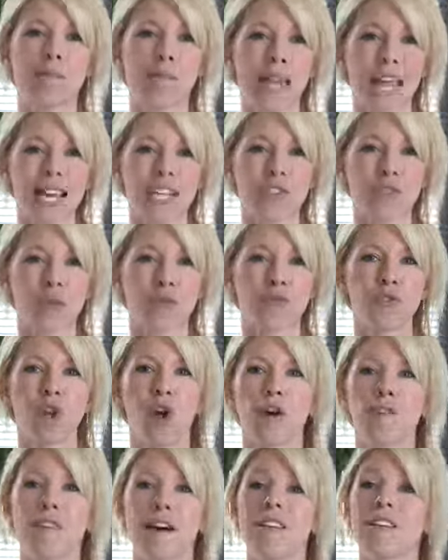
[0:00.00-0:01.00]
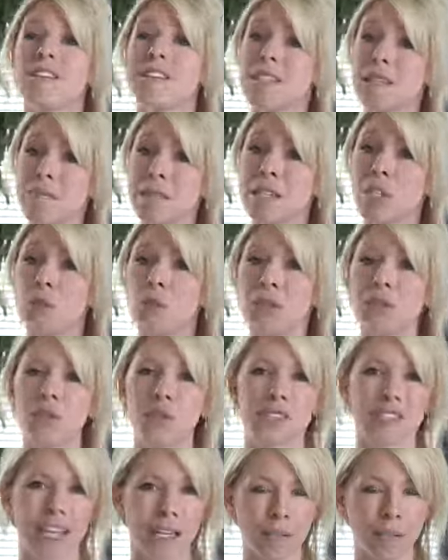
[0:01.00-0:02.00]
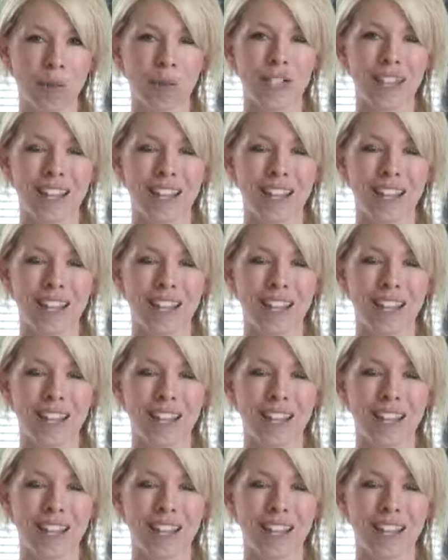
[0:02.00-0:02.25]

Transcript: plex ont vu leurs ventes diminuer de 5